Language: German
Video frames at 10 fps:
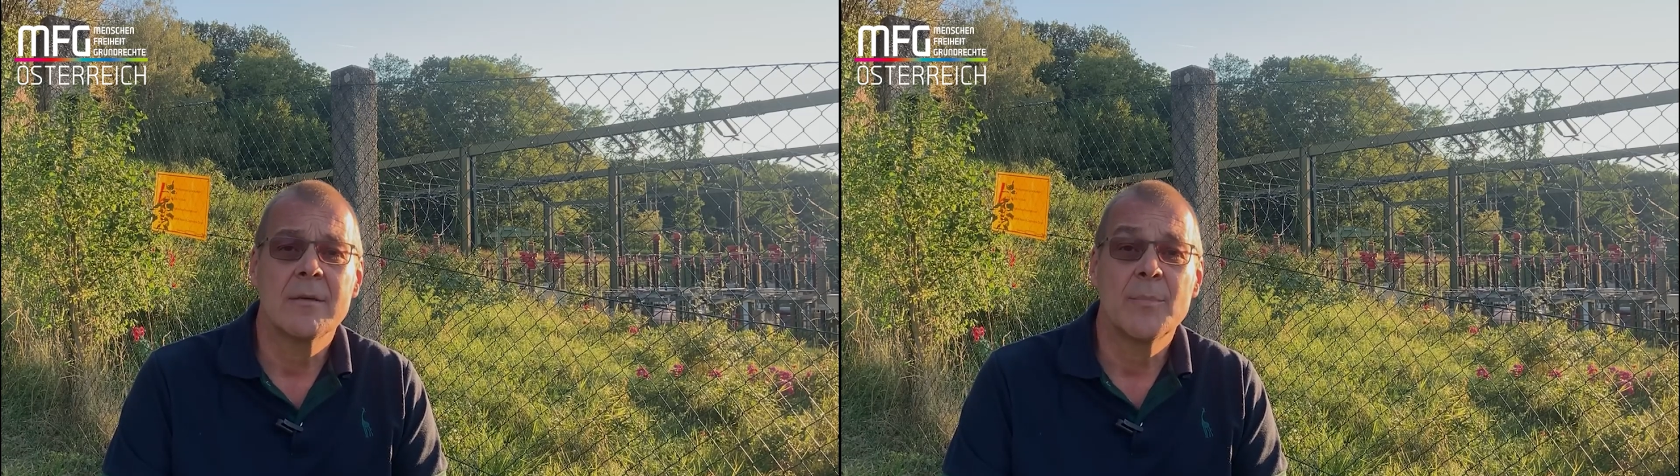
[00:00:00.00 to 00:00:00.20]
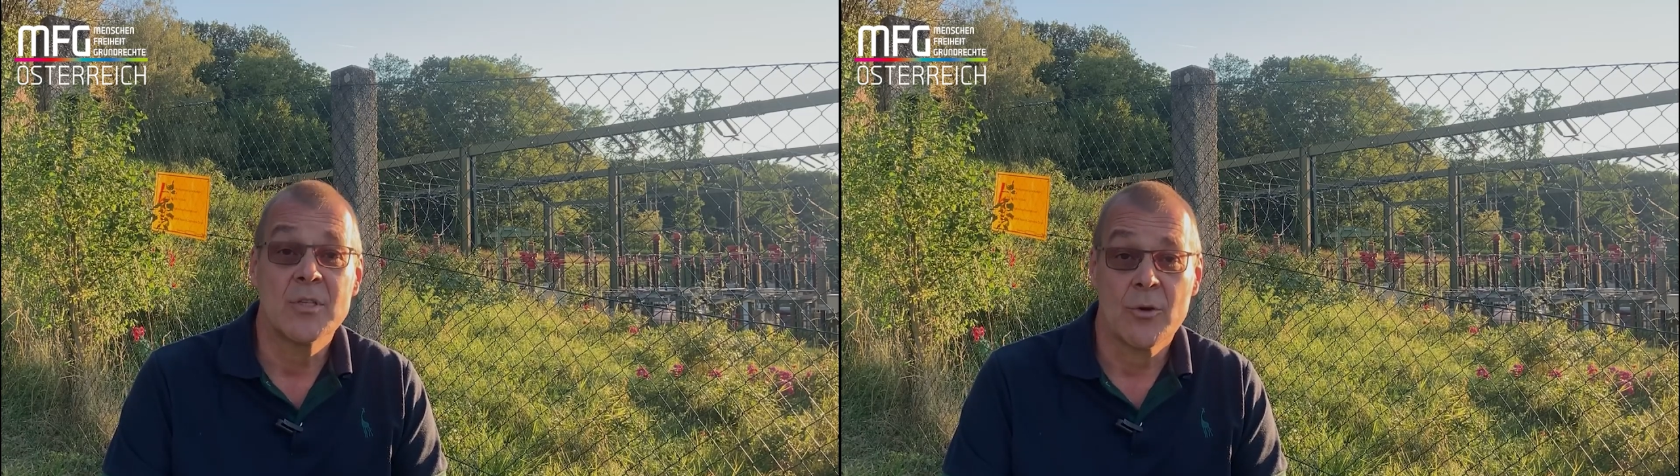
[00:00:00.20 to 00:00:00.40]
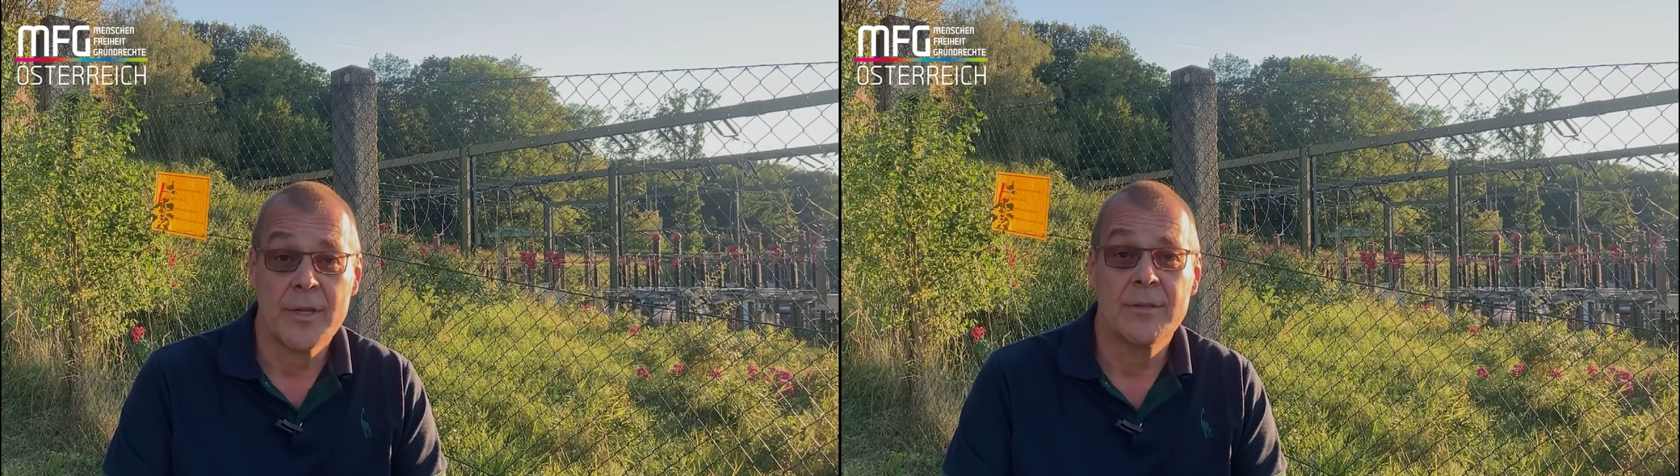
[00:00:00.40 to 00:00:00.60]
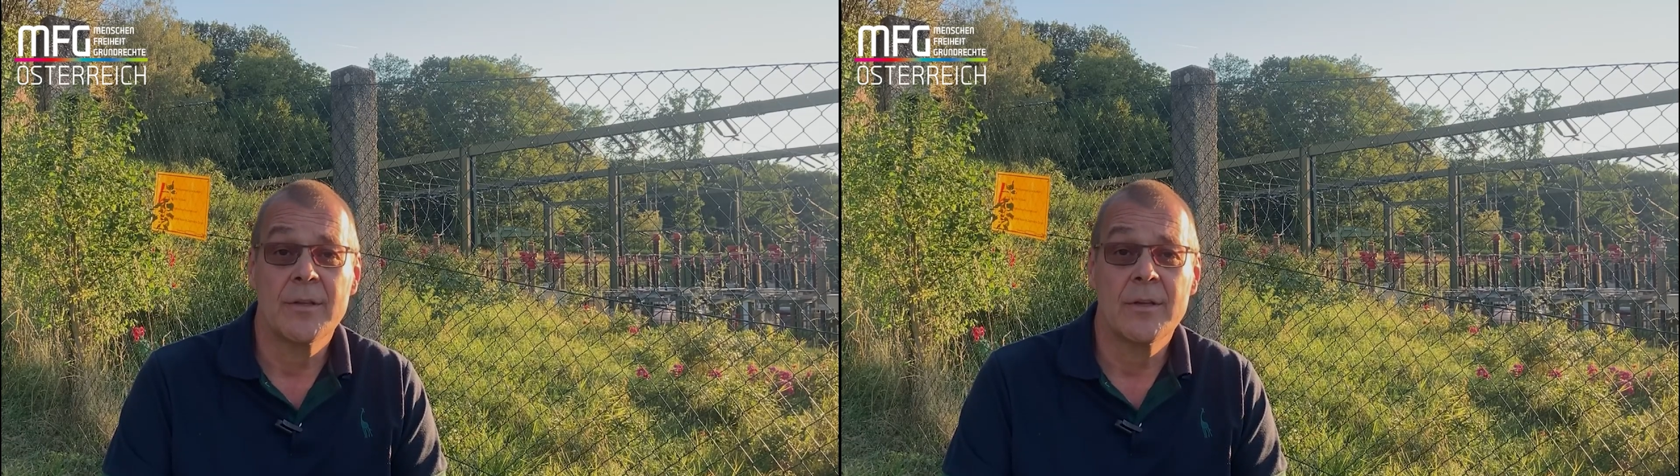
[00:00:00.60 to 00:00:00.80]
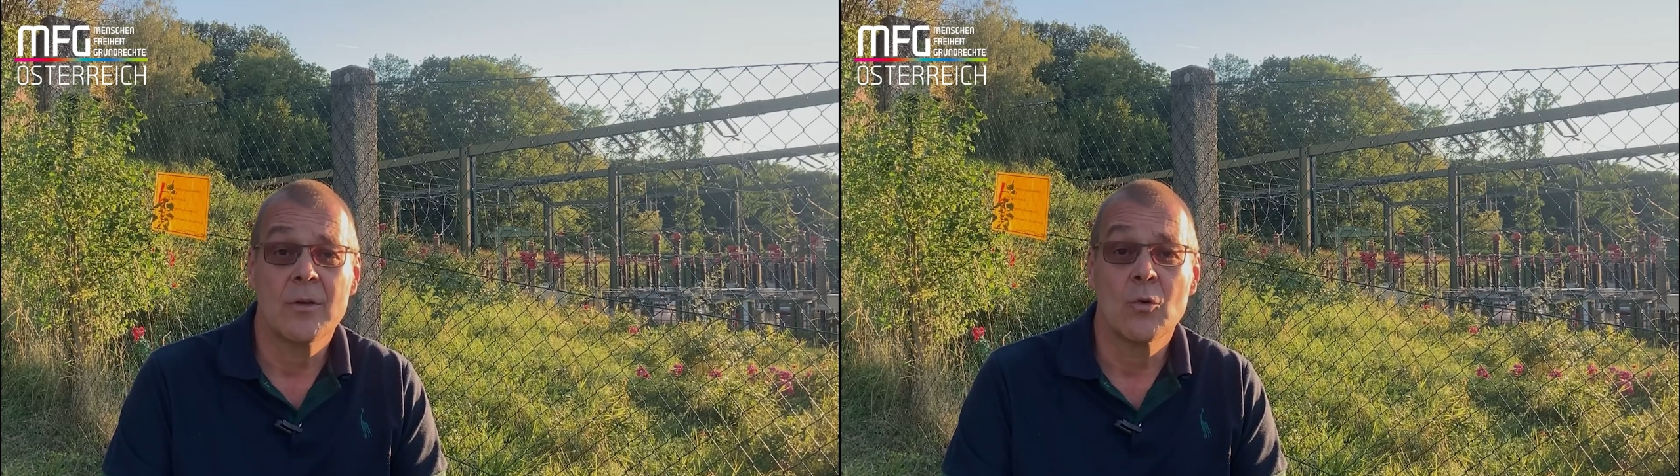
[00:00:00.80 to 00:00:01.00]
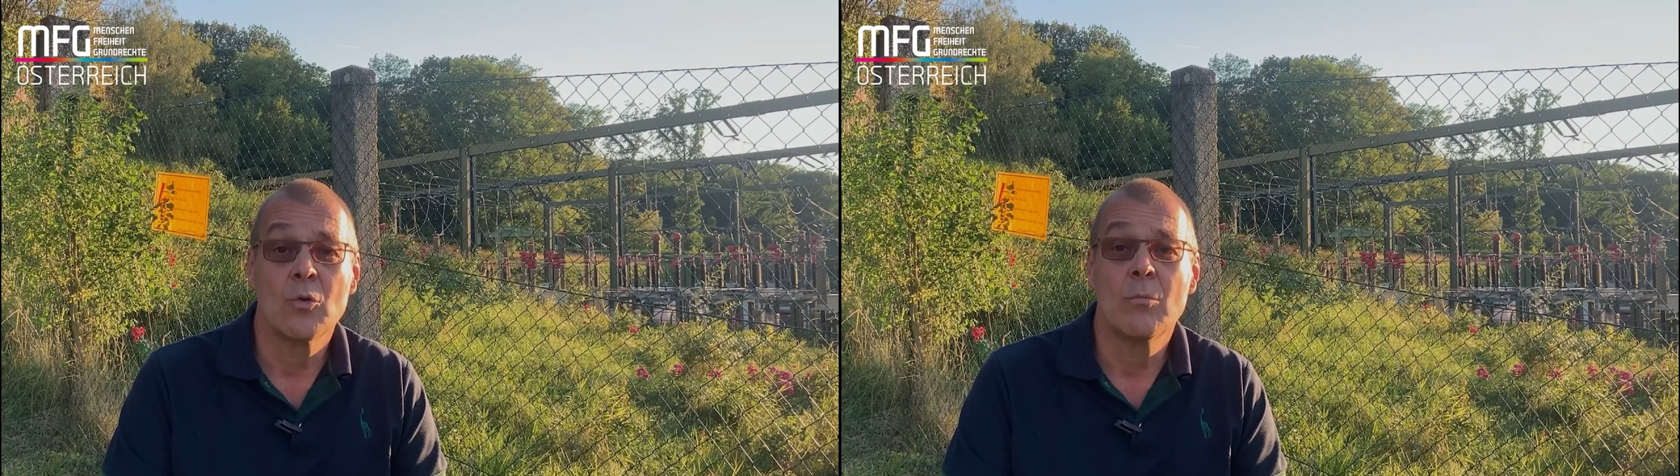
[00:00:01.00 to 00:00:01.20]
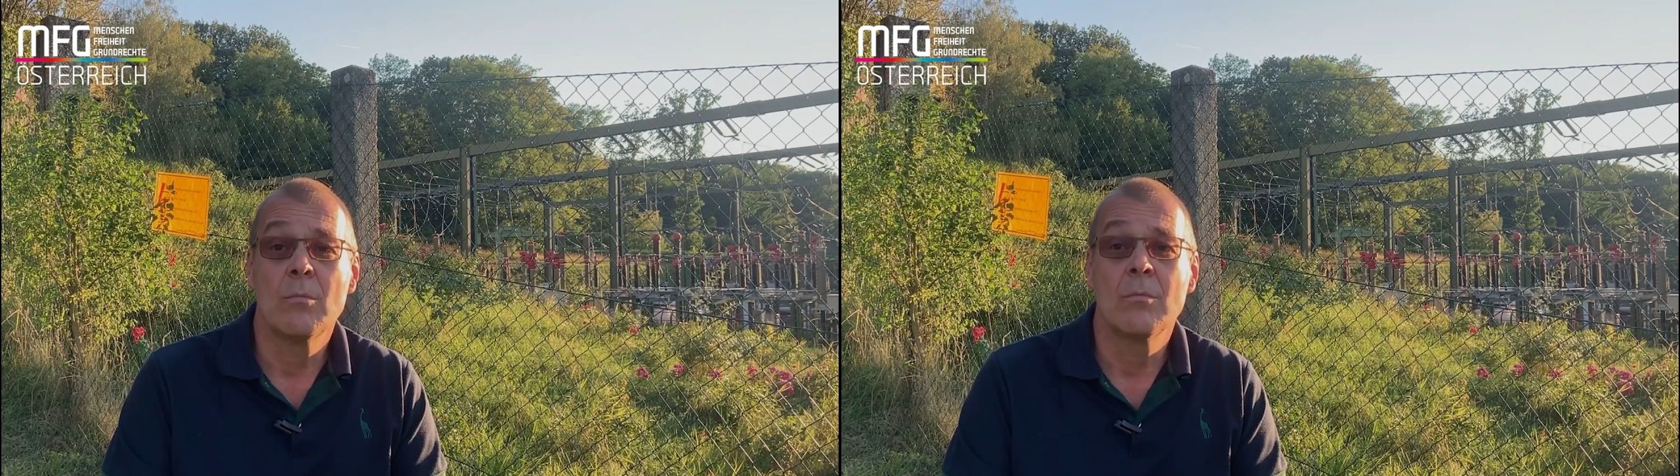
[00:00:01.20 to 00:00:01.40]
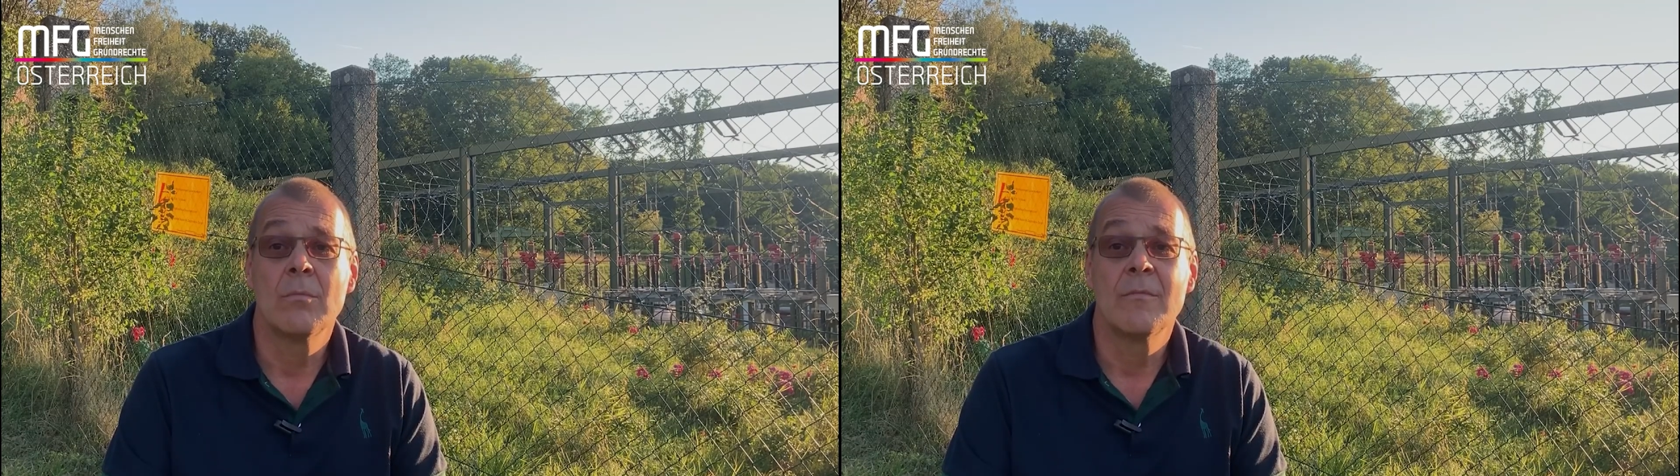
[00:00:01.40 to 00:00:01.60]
bis heute um